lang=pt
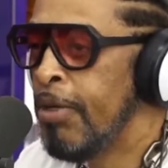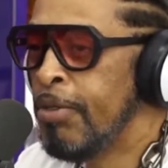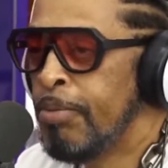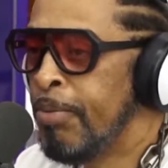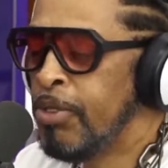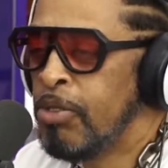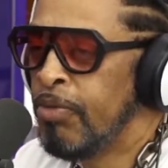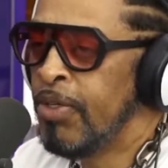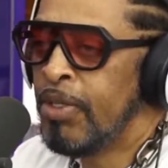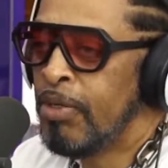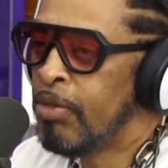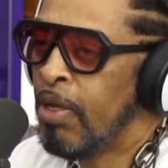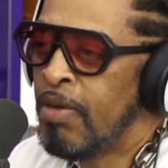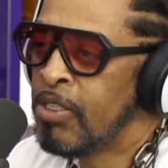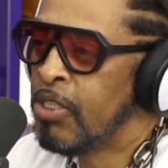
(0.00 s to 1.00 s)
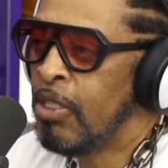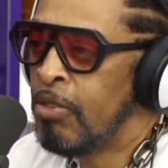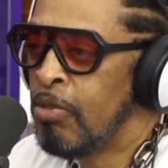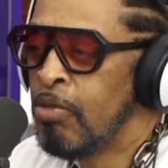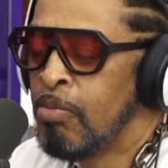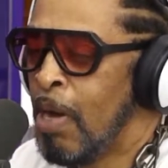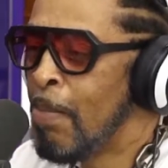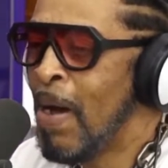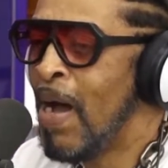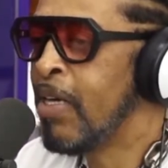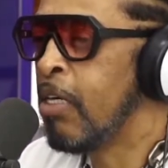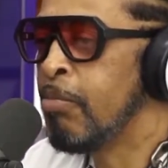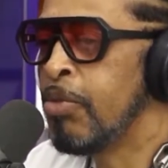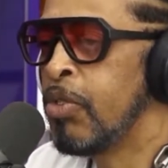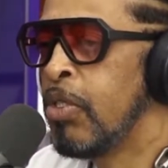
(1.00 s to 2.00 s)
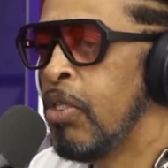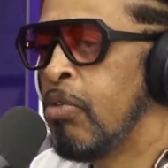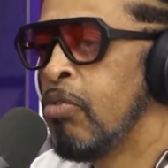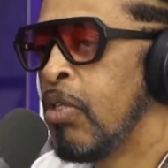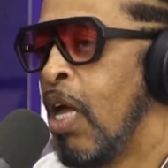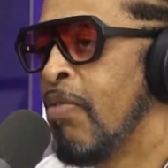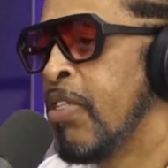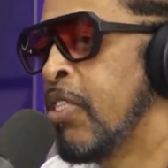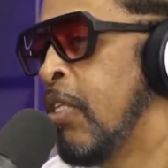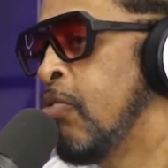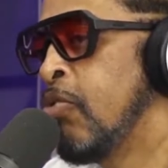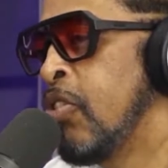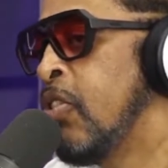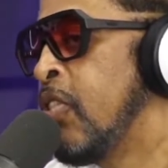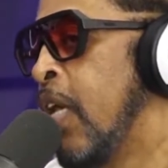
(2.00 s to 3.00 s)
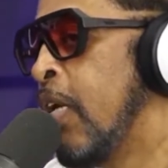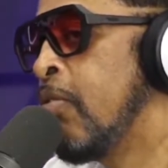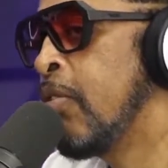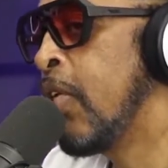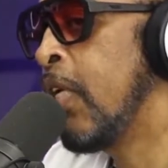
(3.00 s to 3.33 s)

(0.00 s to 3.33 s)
é, depois eu vi que eu tava sendo um babaca, porque eu não tava sendo sincero,